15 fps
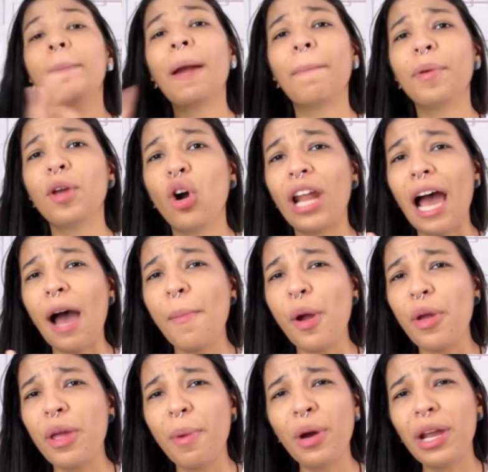pra piorar,
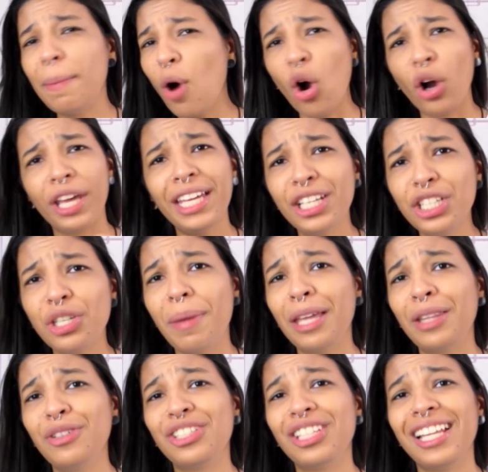meu irmão, ele morria de
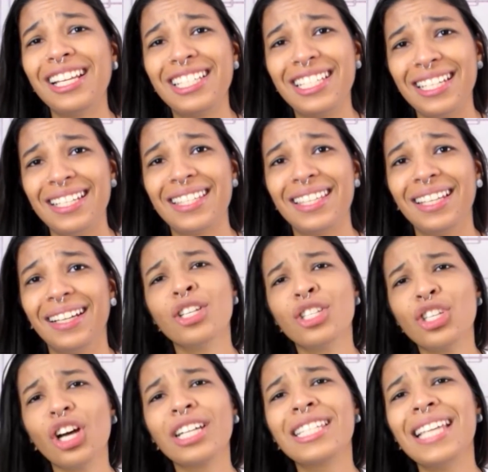medo de dentista.
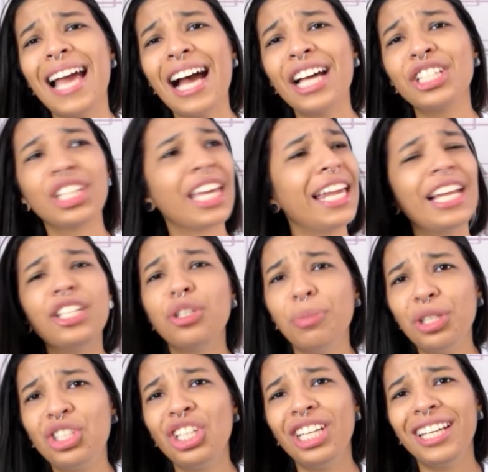Só que você acha que ele
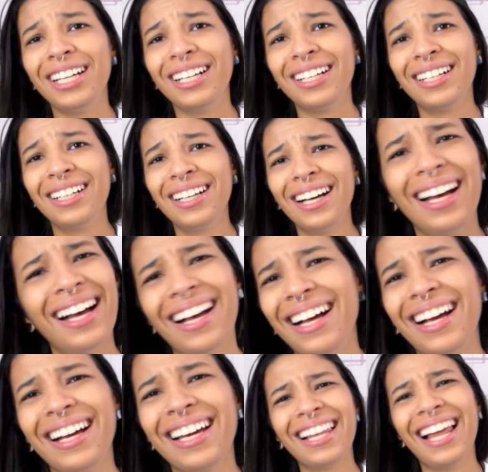admitia?
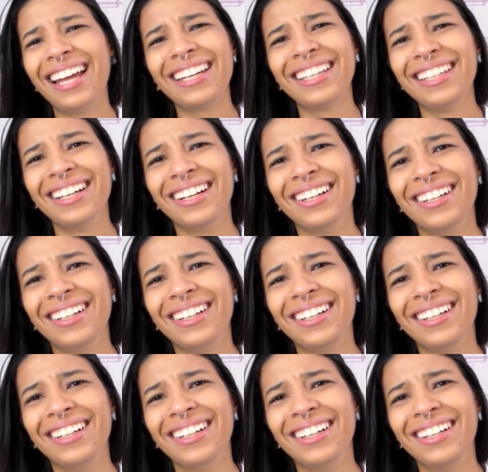Claro que não.